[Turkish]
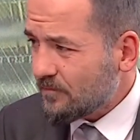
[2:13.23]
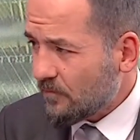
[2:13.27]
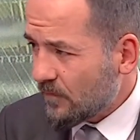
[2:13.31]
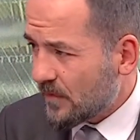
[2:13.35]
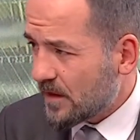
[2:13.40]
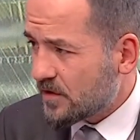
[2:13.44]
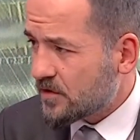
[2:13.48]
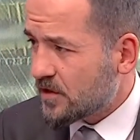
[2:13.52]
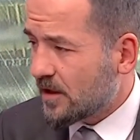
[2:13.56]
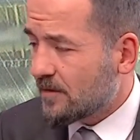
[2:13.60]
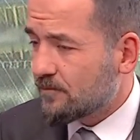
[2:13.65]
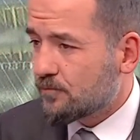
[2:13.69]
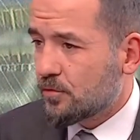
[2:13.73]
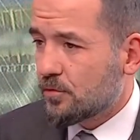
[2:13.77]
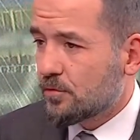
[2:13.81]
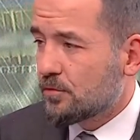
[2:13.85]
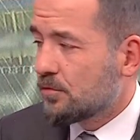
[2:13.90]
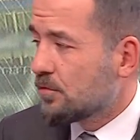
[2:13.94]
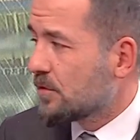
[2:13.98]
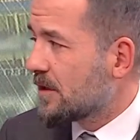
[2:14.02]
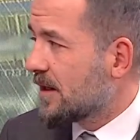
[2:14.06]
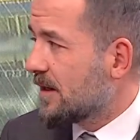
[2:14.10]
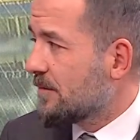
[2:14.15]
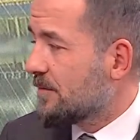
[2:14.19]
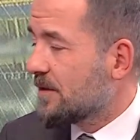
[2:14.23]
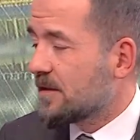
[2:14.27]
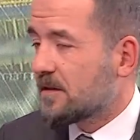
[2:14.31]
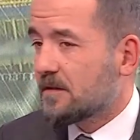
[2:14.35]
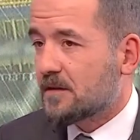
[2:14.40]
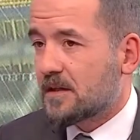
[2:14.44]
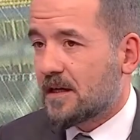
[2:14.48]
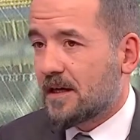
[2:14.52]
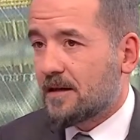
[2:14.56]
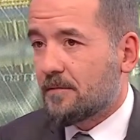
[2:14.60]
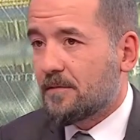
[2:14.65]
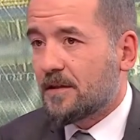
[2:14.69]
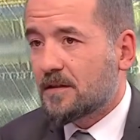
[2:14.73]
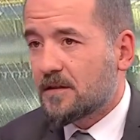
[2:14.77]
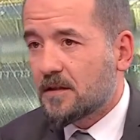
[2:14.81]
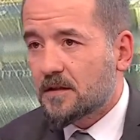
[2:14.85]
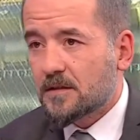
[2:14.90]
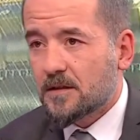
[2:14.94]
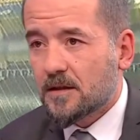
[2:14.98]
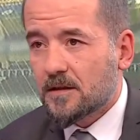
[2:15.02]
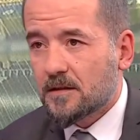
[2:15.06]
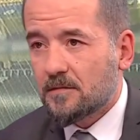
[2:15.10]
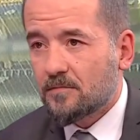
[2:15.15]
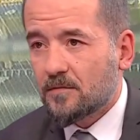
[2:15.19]
E, şampiyonluğu kaybetti. Kaybettiği
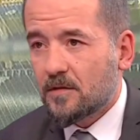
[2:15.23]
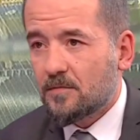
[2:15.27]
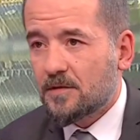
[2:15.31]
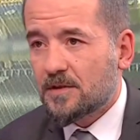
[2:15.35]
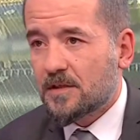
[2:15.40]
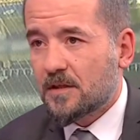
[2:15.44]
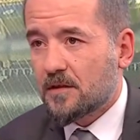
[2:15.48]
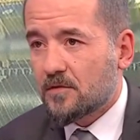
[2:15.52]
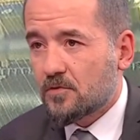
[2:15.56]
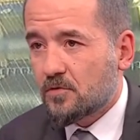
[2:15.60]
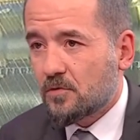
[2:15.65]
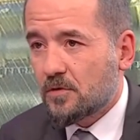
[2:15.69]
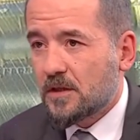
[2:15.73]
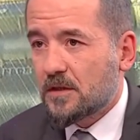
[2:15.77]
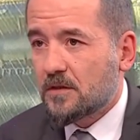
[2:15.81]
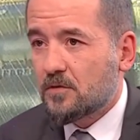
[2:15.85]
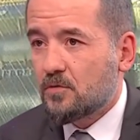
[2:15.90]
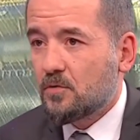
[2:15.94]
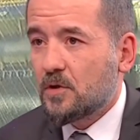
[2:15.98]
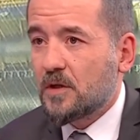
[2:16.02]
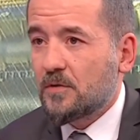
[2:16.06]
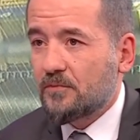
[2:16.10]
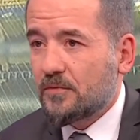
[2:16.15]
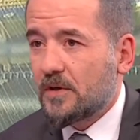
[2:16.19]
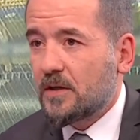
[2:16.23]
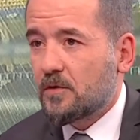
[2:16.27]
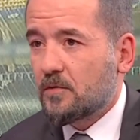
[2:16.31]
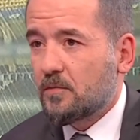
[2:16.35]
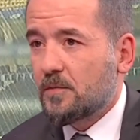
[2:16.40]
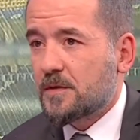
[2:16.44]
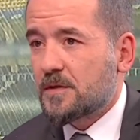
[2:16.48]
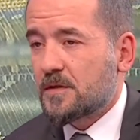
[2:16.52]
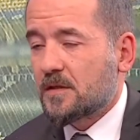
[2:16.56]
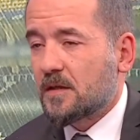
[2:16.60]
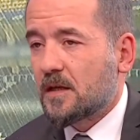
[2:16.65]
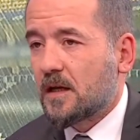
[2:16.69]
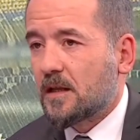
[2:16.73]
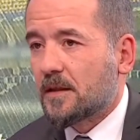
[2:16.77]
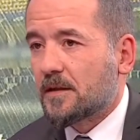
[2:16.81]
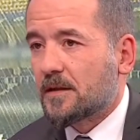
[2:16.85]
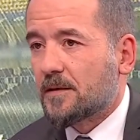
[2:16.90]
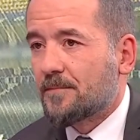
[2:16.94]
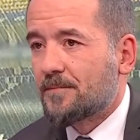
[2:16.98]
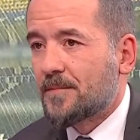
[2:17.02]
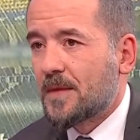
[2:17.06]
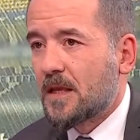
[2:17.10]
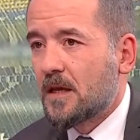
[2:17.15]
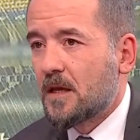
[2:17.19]
takım da bir sene sonra gitti UEFA Kupası'nı aldı.